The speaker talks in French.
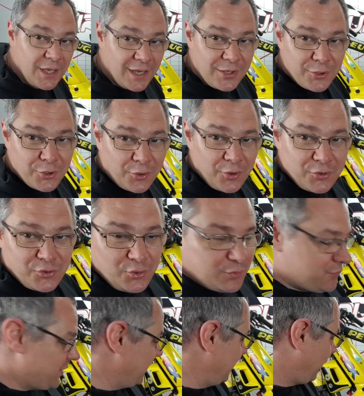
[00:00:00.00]
Alors, euh, tu
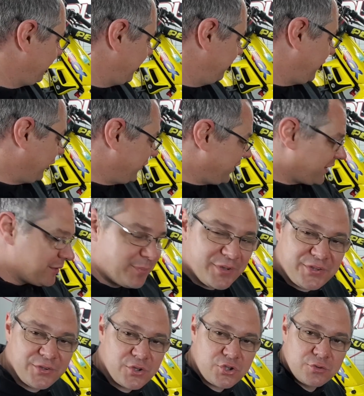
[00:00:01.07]
le vois, on vient de faire le dernier
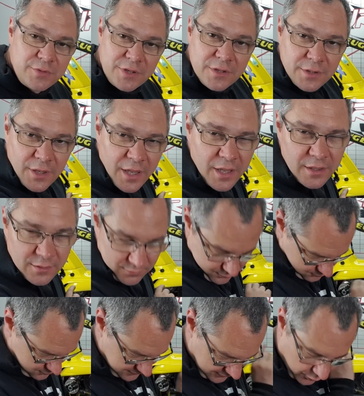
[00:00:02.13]
passage, tu vois. Eh,
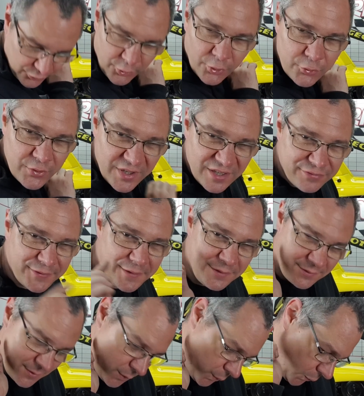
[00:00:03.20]
t'as entendu à la
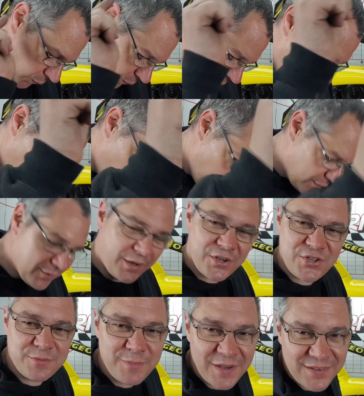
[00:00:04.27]
fin le
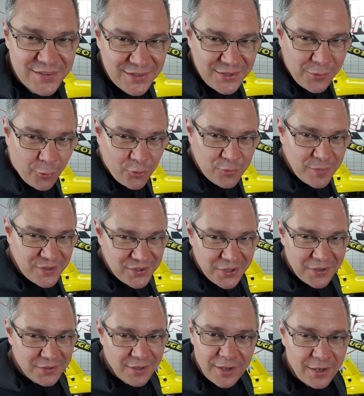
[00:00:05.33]
Régime maxi, 11
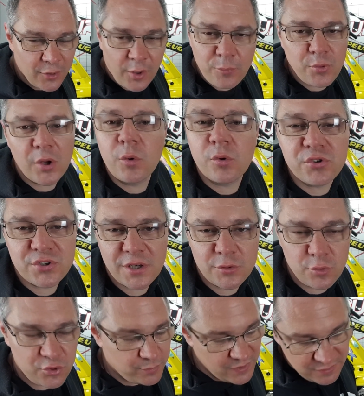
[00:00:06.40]
hein. Elle aurait pu aller
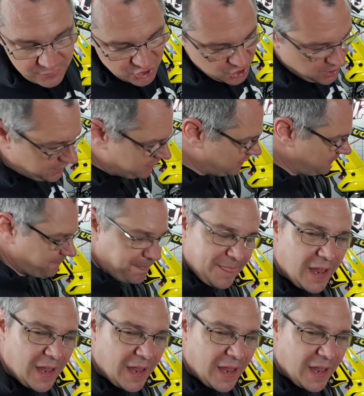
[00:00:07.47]
à 12 mais j'ai arrêté.